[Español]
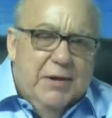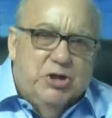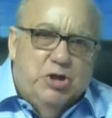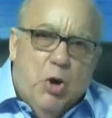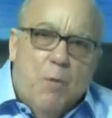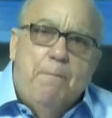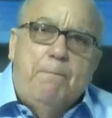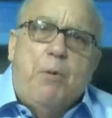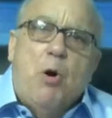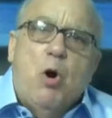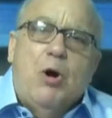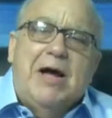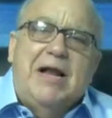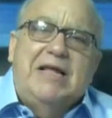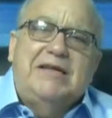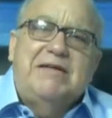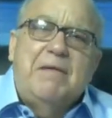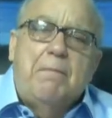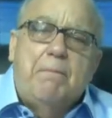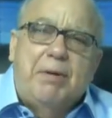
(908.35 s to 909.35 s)
Son pocas
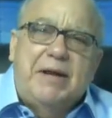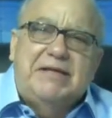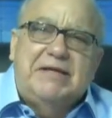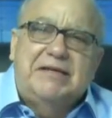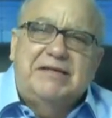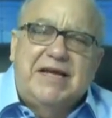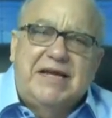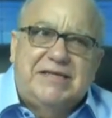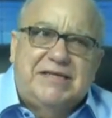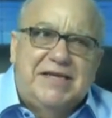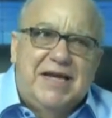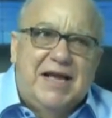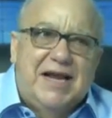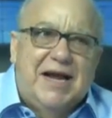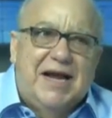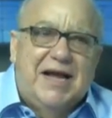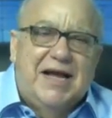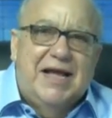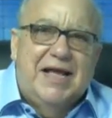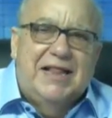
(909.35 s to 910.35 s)
las empresas
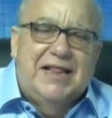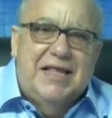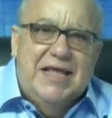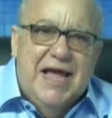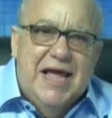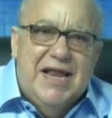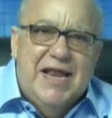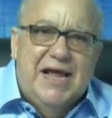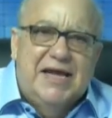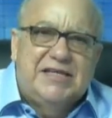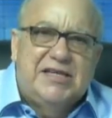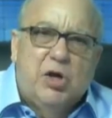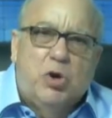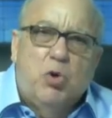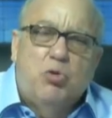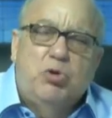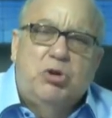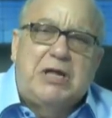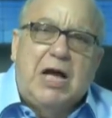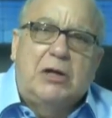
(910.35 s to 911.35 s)
queseras que tienen ese
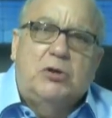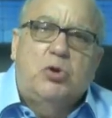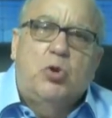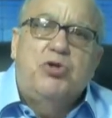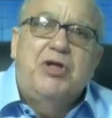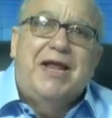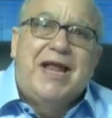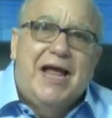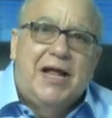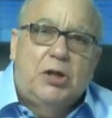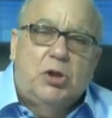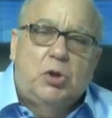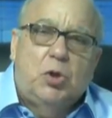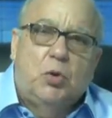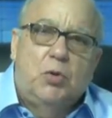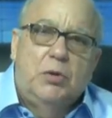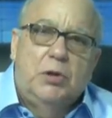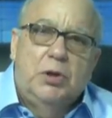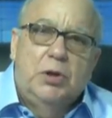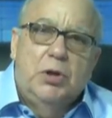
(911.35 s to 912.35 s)
contacto
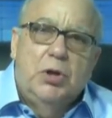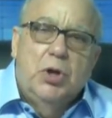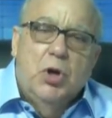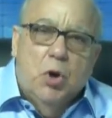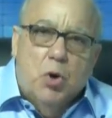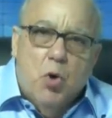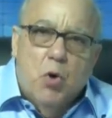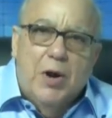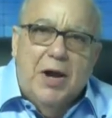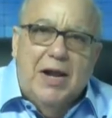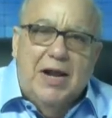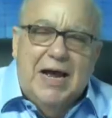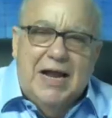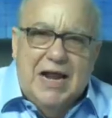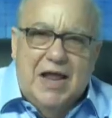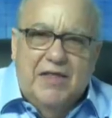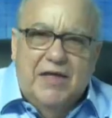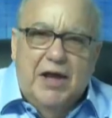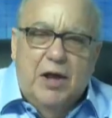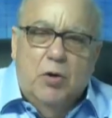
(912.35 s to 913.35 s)
directo con el
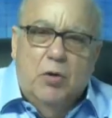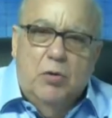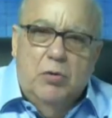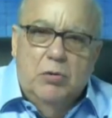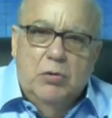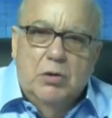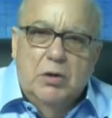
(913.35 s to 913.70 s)
ganadero.